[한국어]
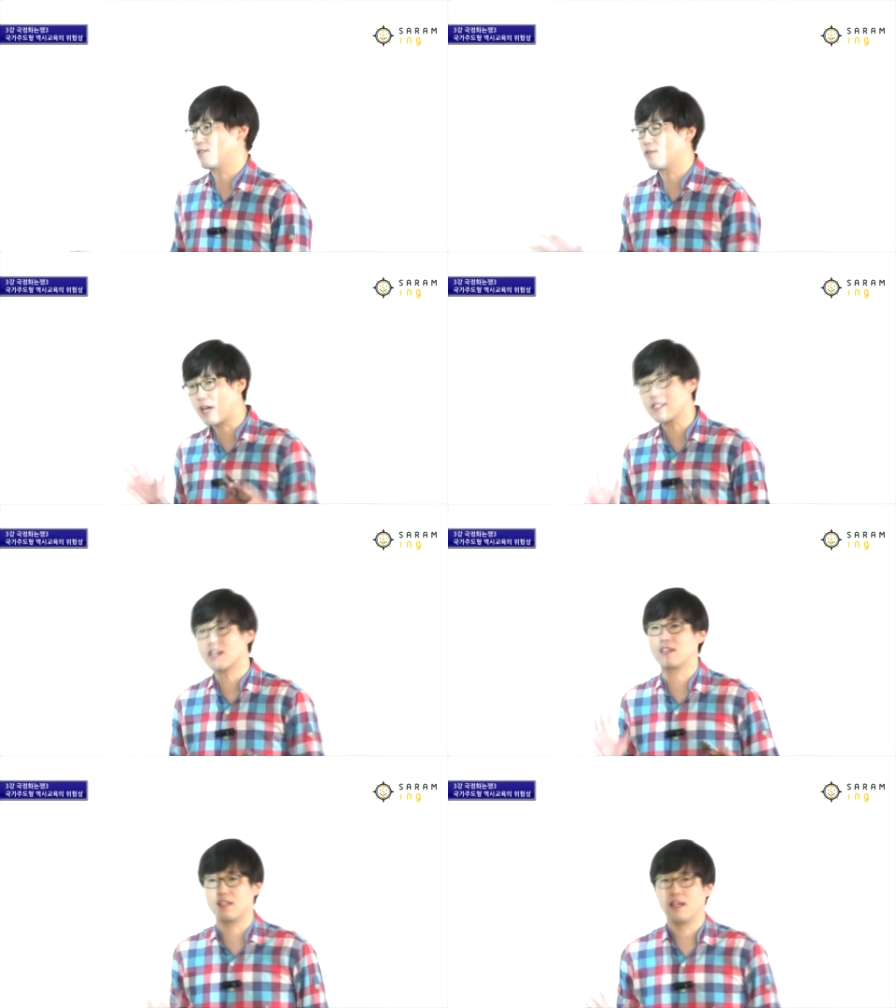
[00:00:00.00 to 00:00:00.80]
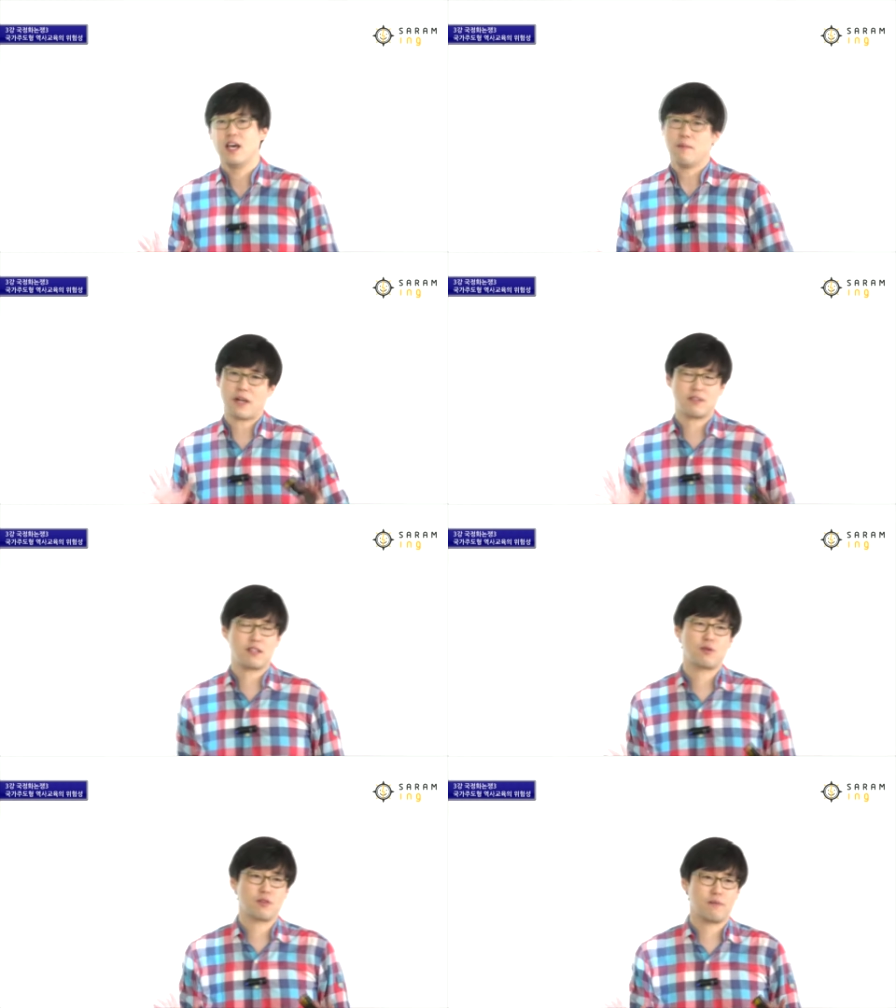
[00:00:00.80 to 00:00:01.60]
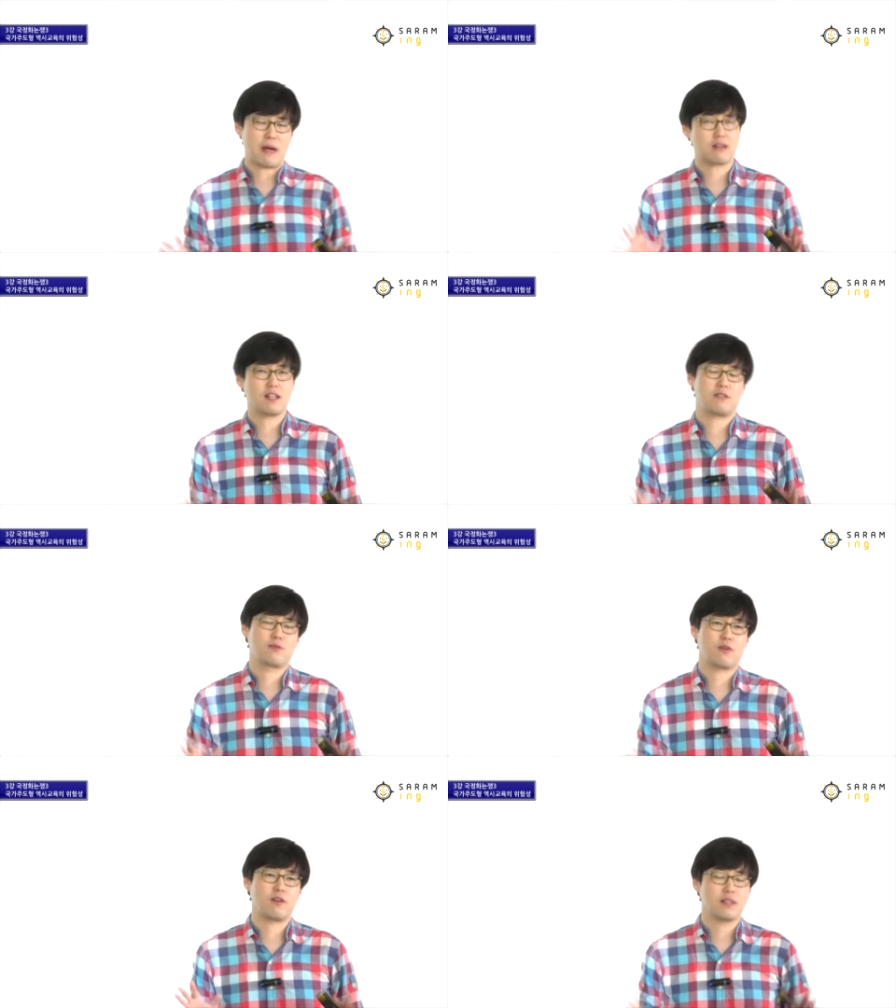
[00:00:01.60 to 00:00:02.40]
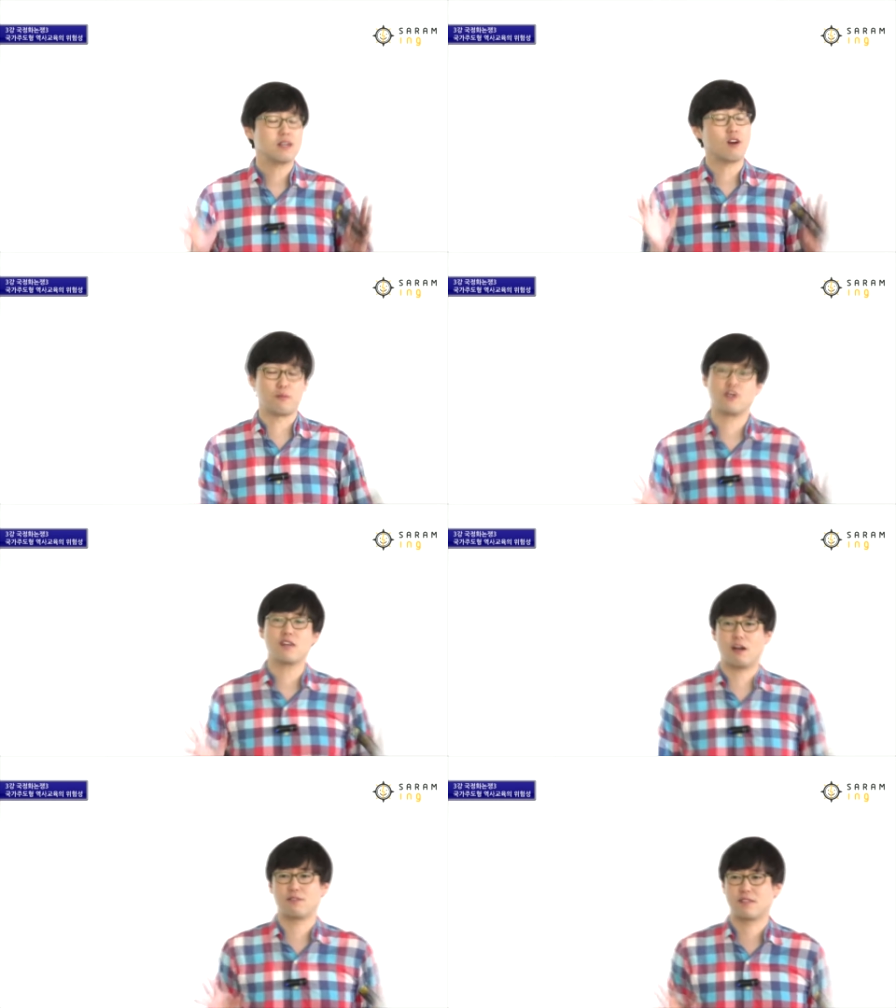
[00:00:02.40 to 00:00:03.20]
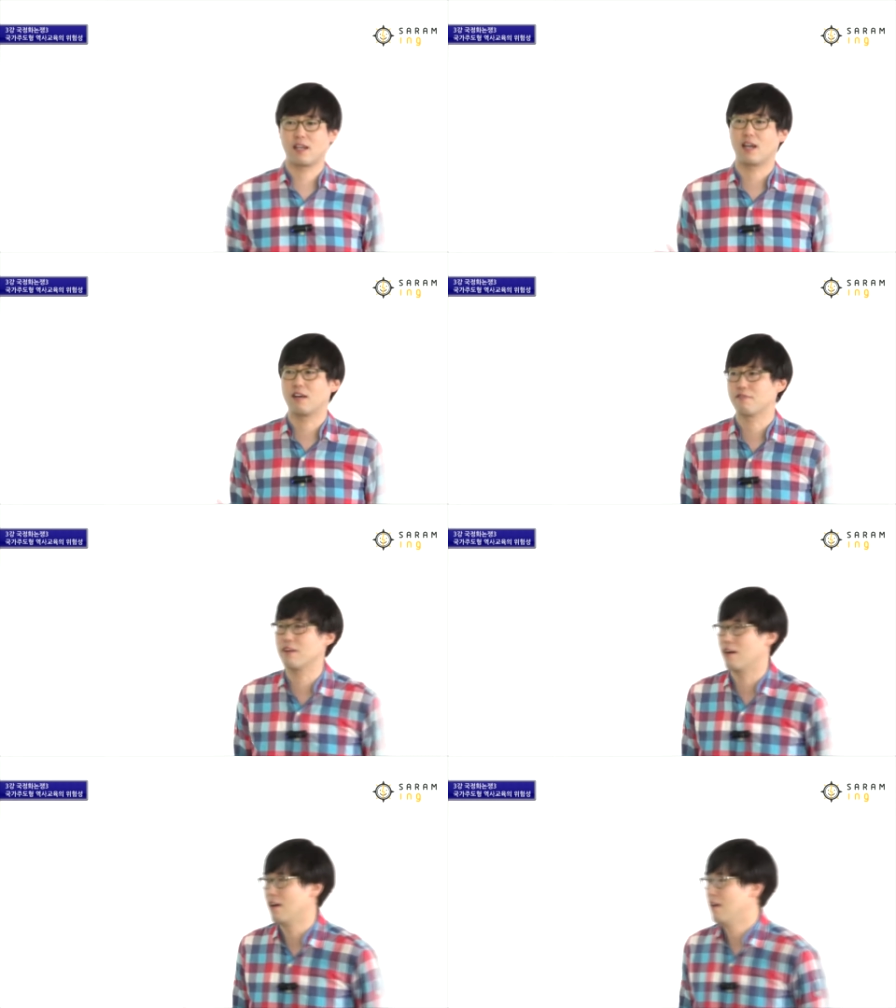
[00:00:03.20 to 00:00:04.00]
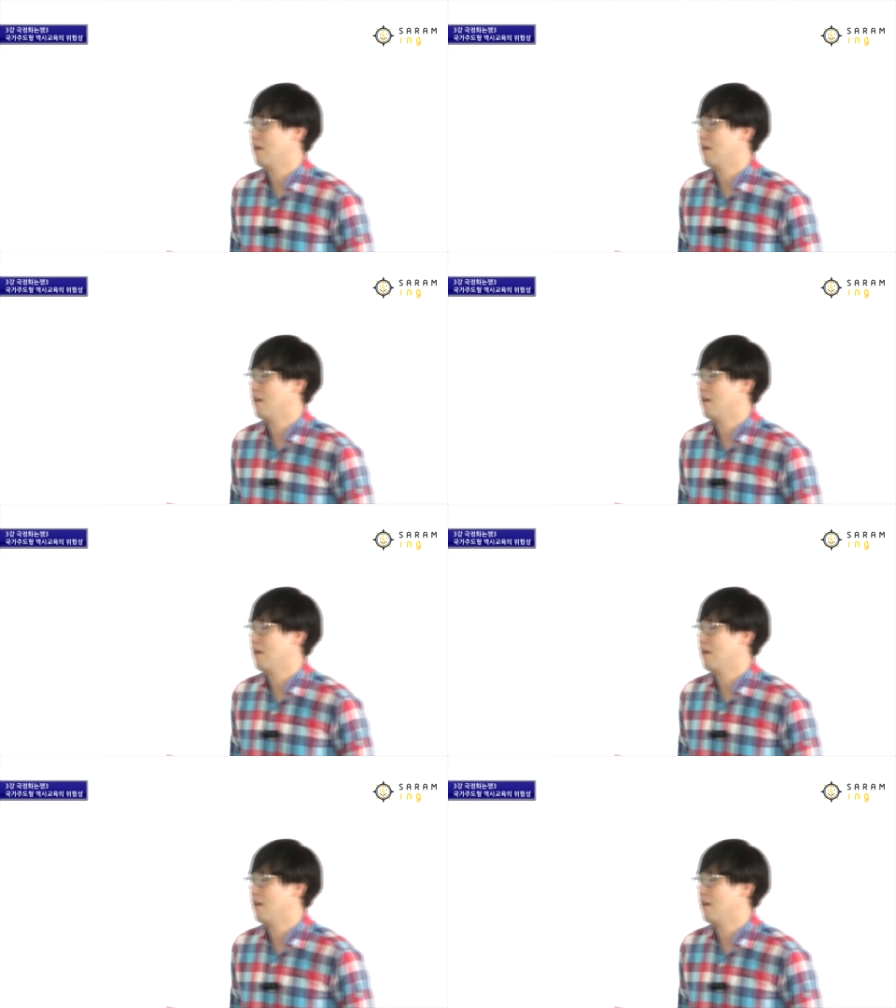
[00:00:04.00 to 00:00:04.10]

저는 굉장히 큰 박근혜 대통령이 굉장히 큰 업적이라고 저는 생각을 하고요.